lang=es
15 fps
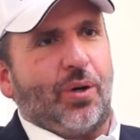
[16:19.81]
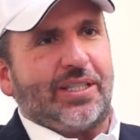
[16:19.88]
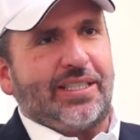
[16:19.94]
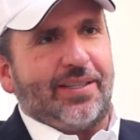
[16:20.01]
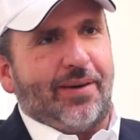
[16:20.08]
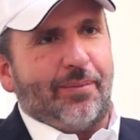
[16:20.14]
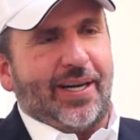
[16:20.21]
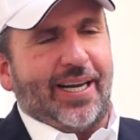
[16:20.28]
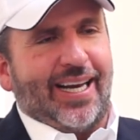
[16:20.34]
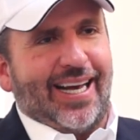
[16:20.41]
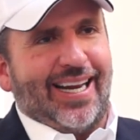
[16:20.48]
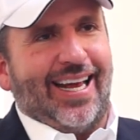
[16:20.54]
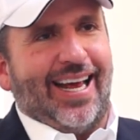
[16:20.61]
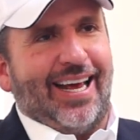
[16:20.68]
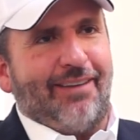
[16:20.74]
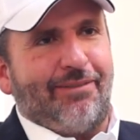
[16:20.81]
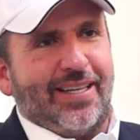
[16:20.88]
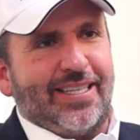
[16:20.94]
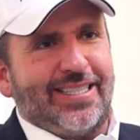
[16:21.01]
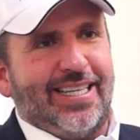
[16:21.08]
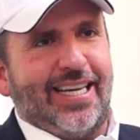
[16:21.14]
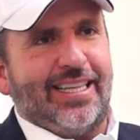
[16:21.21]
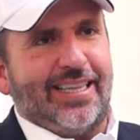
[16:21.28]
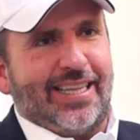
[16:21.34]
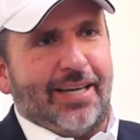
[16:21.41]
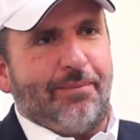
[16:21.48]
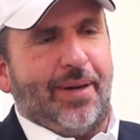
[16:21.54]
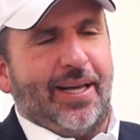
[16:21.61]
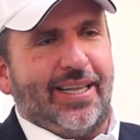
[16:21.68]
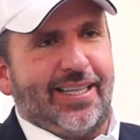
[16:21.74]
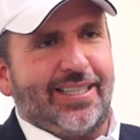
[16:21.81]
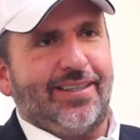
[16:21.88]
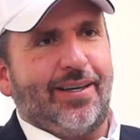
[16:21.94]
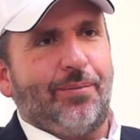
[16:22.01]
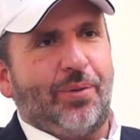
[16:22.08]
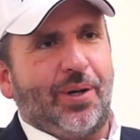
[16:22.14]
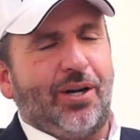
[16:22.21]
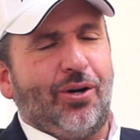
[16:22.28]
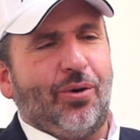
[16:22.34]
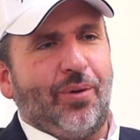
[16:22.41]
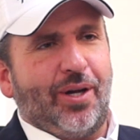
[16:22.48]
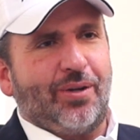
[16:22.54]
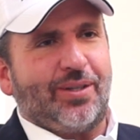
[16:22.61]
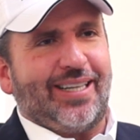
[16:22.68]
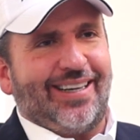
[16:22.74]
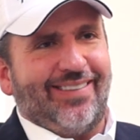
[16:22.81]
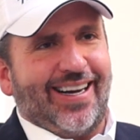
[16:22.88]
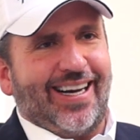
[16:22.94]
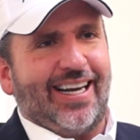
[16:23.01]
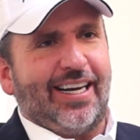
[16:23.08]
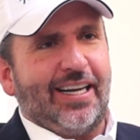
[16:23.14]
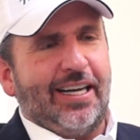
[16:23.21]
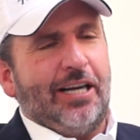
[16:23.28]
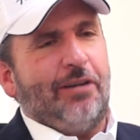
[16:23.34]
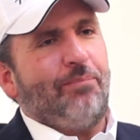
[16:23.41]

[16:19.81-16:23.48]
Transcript: porque se va a manejar eficientemente y se va a poner el gobierno a trabajar,